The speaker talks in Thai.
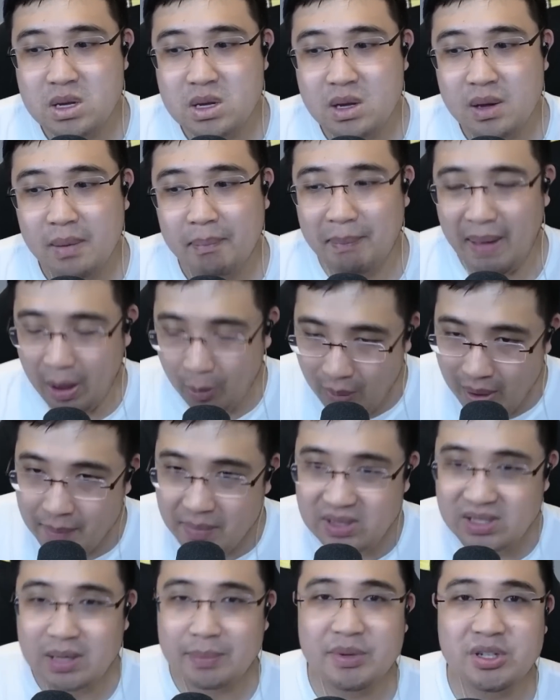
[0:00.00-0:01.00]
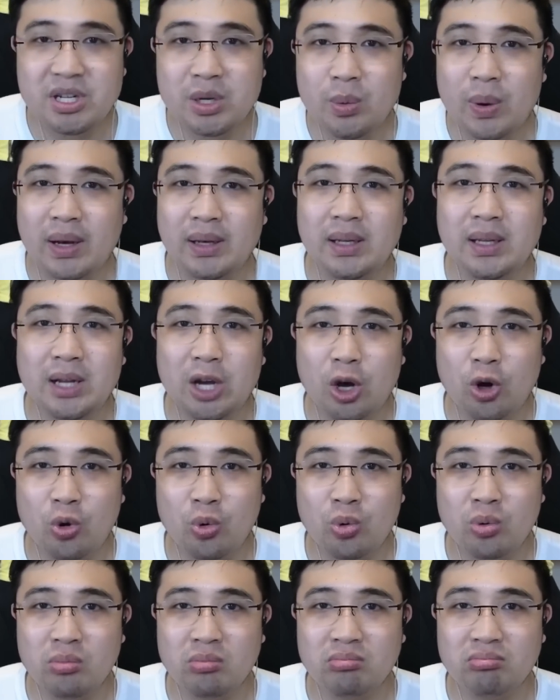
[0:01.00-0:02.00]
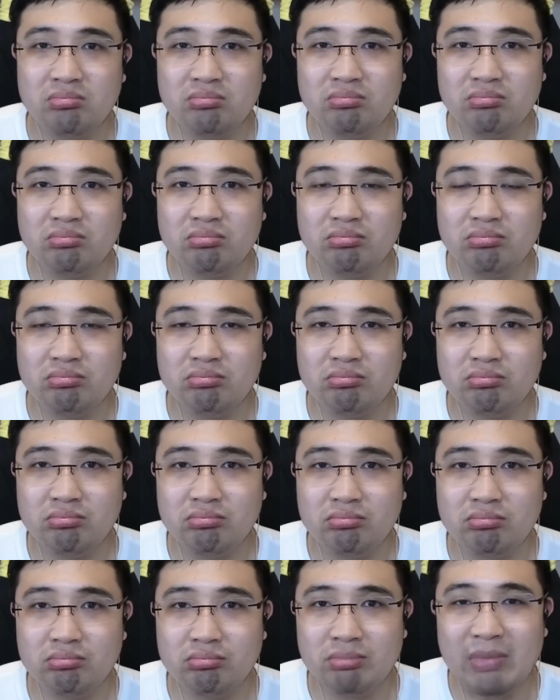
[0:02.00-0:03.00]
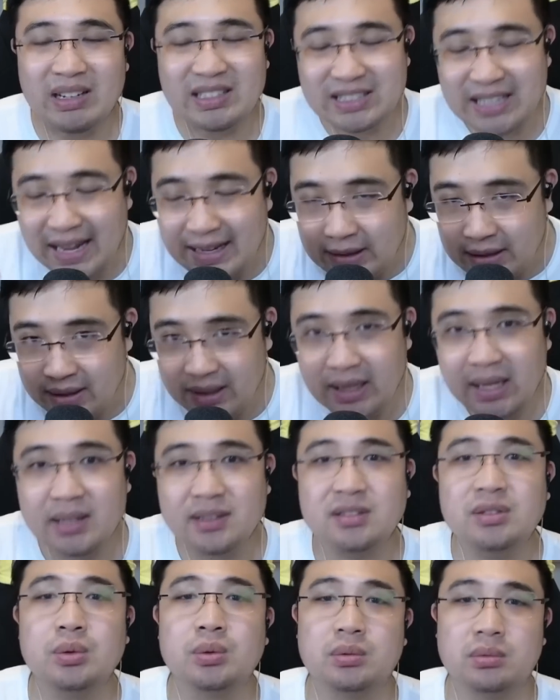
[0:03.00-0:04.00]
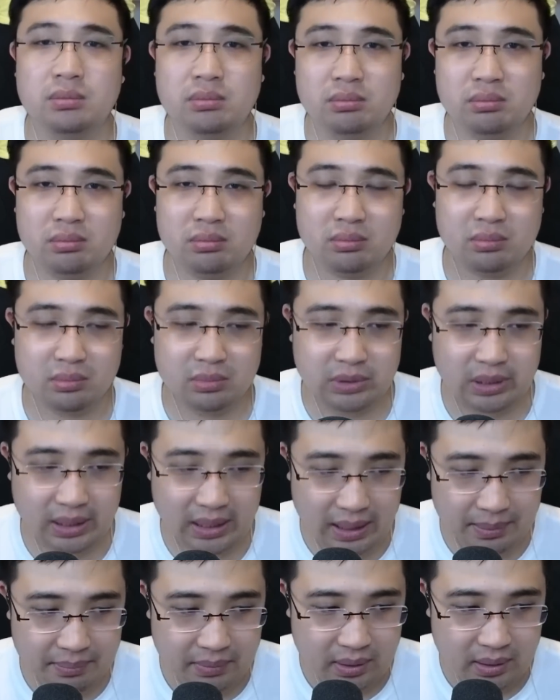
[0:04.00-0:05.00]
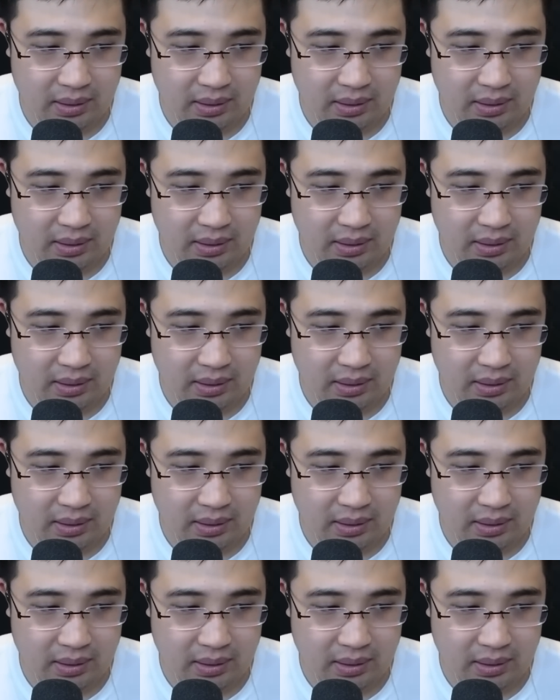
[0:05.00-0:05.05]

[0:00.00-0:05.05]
แม้ว่ามันจะไม่ใช่วันที่เขามั่นใจถึงขีดสุดนะครับ